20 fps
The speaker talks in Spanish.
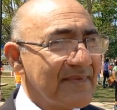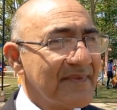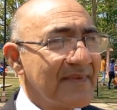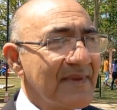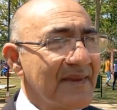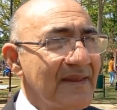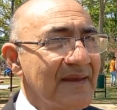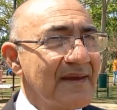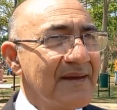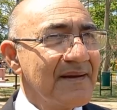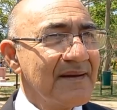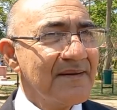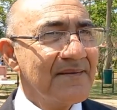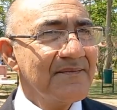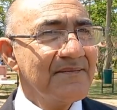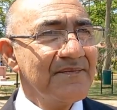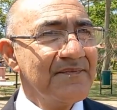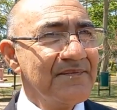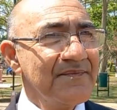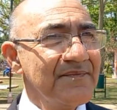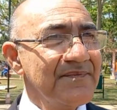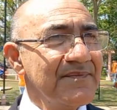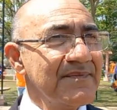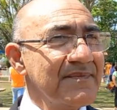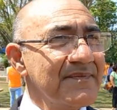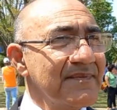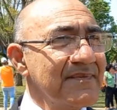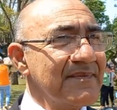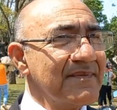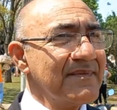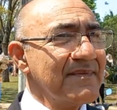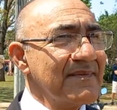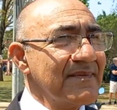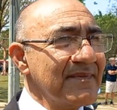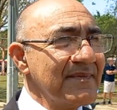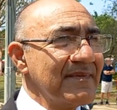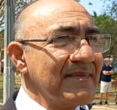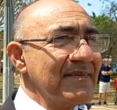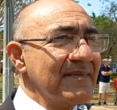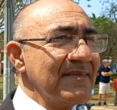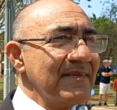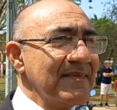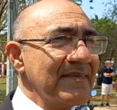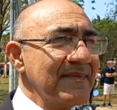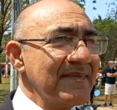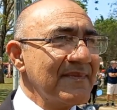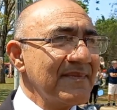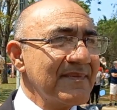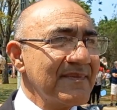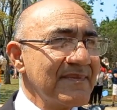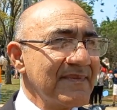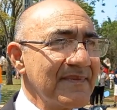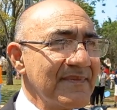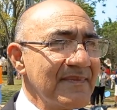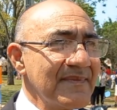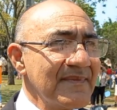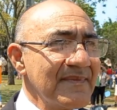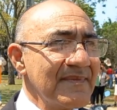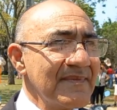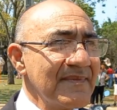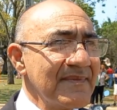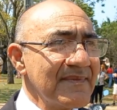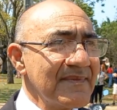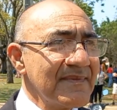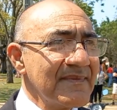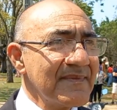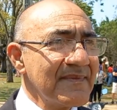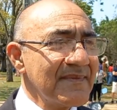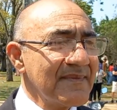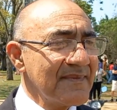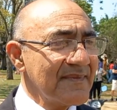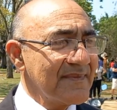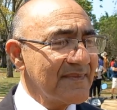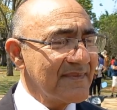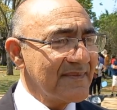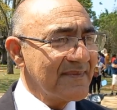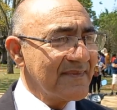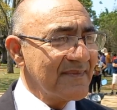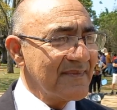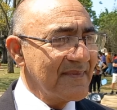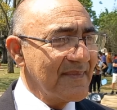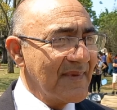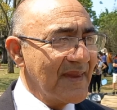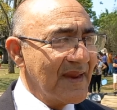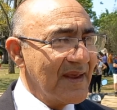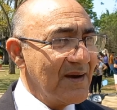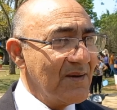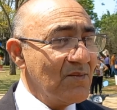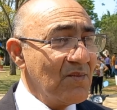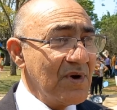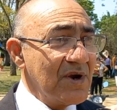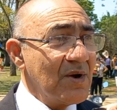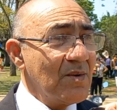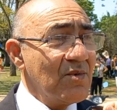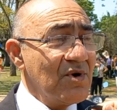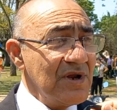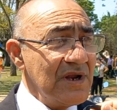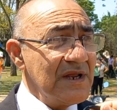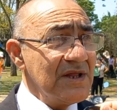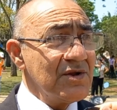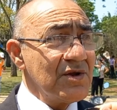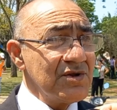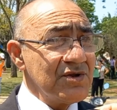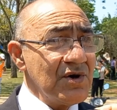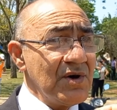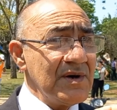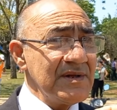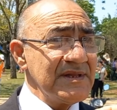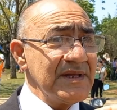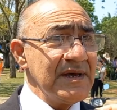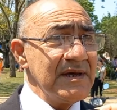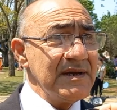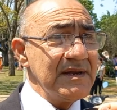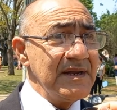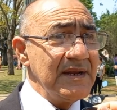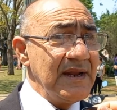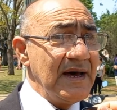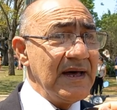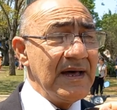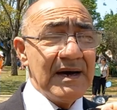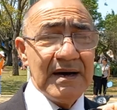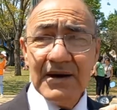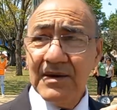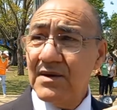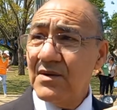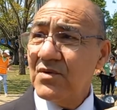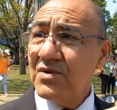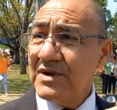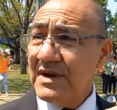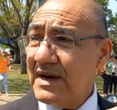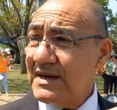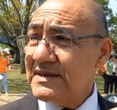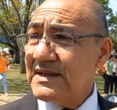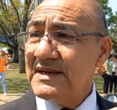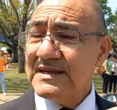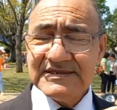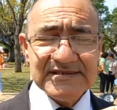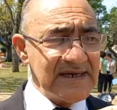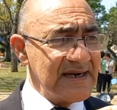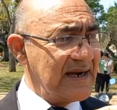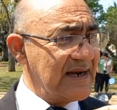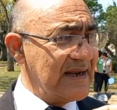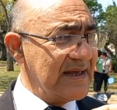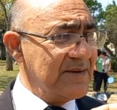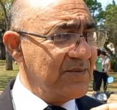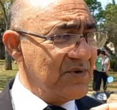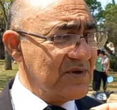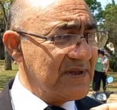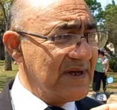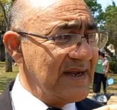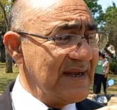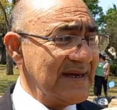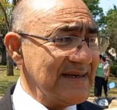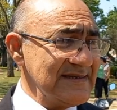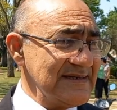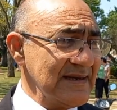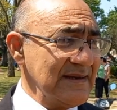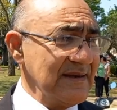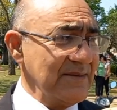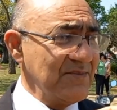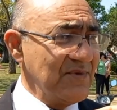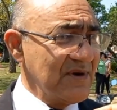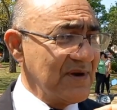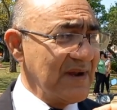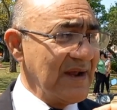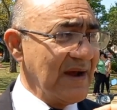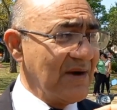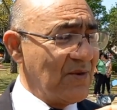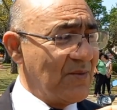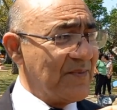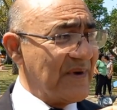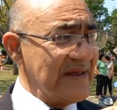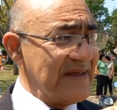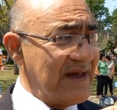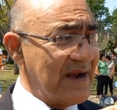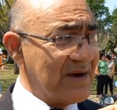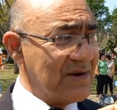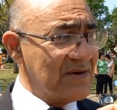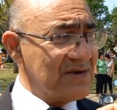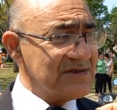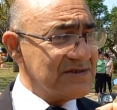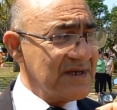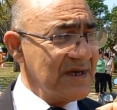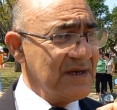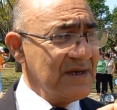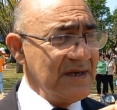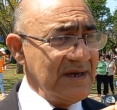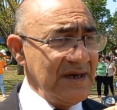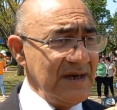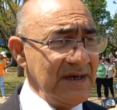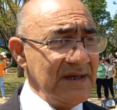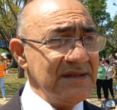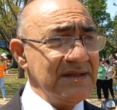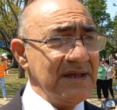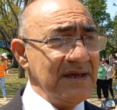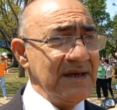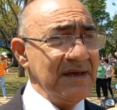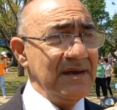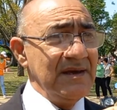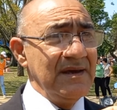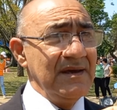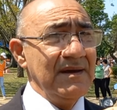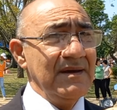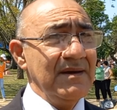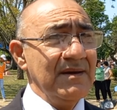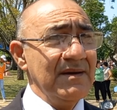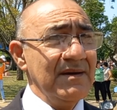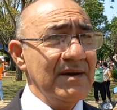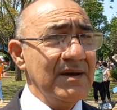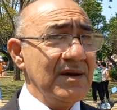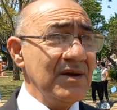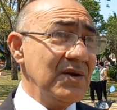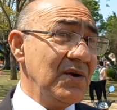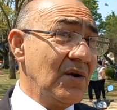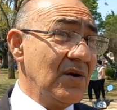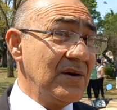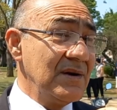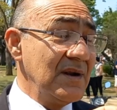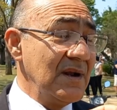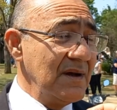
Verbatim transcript: al finalizar la misa con el acompañamiento de, la diputada Nasser. Bueno, muy lindo todo. Antes de nada, voy a agradecer a la diputada Nasser por acompañarnos. Este, no,